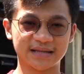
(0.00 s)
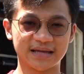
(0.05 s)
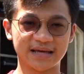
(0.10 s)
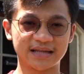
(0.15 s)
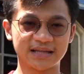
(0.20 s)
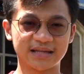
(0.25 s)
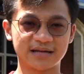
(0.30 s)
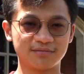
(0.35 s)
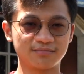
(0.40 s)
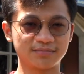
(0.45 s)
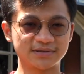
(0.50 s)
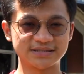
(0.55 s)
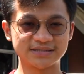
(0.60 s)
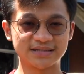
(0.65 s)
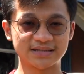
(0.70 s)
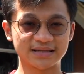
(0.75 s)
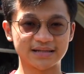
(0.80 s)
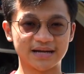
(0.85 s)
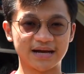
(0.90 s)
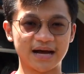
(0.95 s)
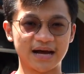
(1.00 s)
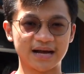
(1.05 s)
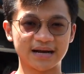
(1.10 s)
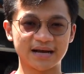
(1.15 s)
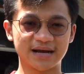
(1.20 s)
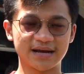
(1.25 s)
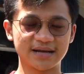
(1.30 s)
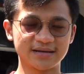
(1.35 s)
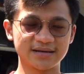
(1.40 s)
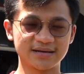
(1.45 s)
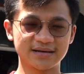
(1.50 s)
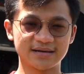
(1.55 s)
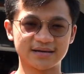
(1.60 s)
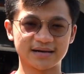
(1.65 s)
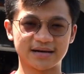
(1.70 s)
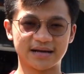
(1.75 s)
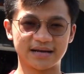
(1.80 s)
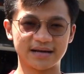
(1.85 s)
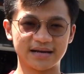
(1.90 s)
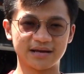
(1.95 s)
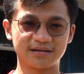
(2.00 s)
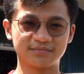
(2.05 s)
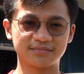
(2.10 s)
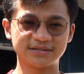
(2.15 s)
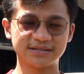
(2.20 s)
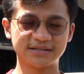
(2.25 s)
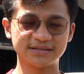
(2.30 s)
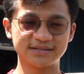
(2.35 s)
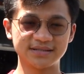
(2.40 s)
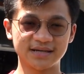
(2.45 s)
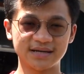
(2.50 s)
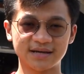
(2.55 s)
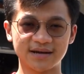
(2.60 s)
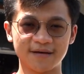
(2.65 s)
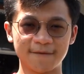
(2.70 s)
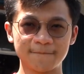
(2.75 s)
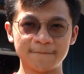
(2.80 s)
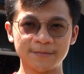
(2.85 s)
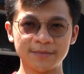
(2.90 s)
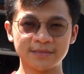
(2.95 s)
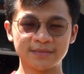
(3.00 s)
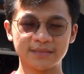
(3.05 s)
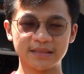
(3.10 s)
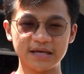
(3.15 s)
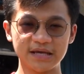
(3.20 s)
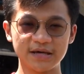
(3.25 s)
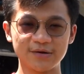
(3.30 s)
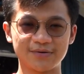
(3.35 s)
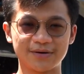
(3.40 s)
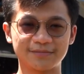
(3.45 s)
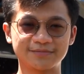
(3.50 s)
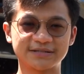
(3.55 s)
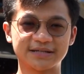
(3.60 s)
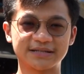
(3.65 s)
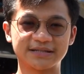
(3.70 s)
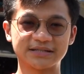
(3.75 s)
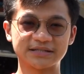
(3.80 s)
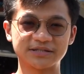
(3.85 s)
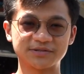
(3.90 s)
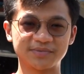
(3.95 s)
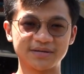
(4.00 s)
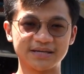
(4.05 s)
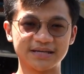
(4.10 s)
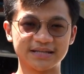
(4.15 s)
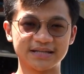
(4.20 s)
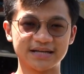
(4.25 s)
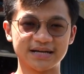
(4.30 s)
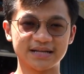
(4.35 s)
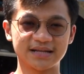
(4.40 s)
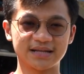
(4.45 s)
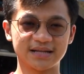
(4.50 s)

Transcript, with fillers: di kita beserta harganya, kalian bisa cek di website resmi kita